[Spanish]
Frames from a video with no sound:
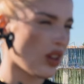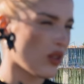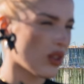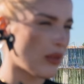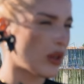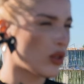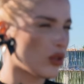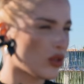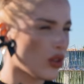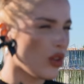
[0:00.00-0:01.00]
fue algo que me
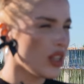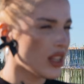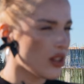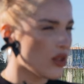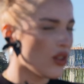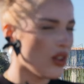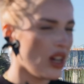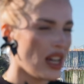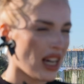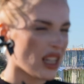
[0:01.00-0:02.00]
encontró y que yo
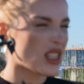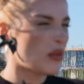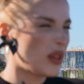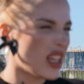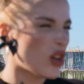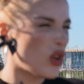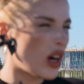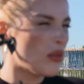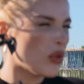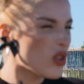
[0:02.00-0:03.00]
acepté con
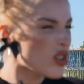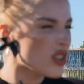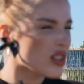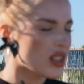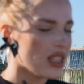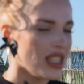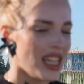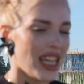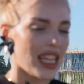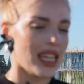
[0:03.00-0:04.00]
amor.
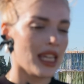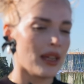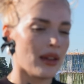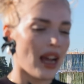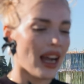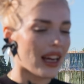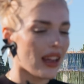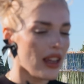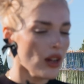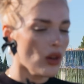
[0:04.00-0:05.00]
Y
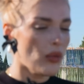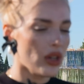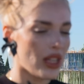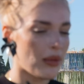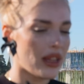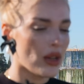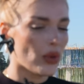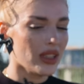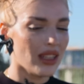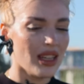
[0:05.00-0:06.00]
agradezco porque me di
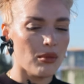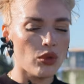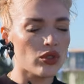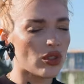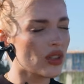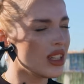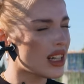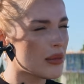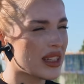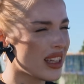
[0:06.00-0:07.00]
cuenta del montón de
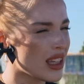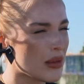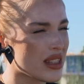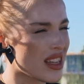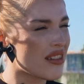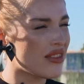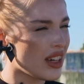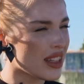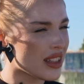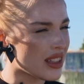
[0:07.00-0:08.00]
herramientas que me hacían
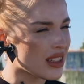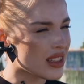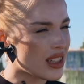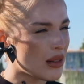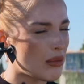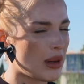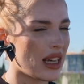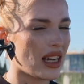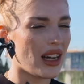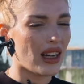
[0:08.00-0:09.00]
falta
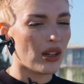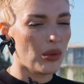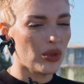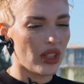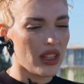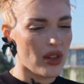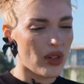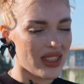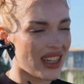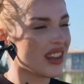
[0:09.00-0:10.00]
para, como te digo,
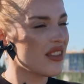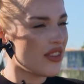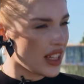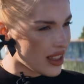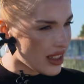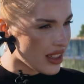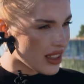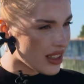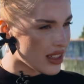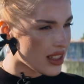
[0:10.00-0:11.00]
estar de frente.
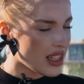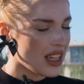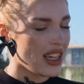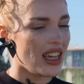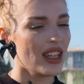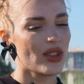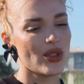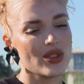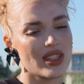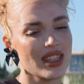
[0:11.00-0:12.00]

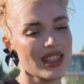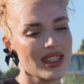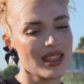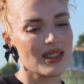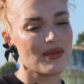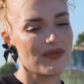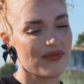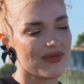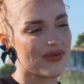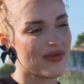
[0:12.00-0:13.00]
Entonces,
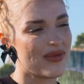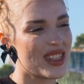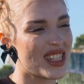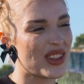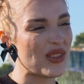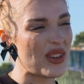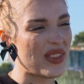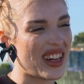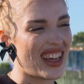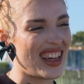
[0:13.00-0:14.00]
me siento
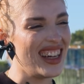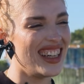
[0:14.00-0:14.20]
preparada.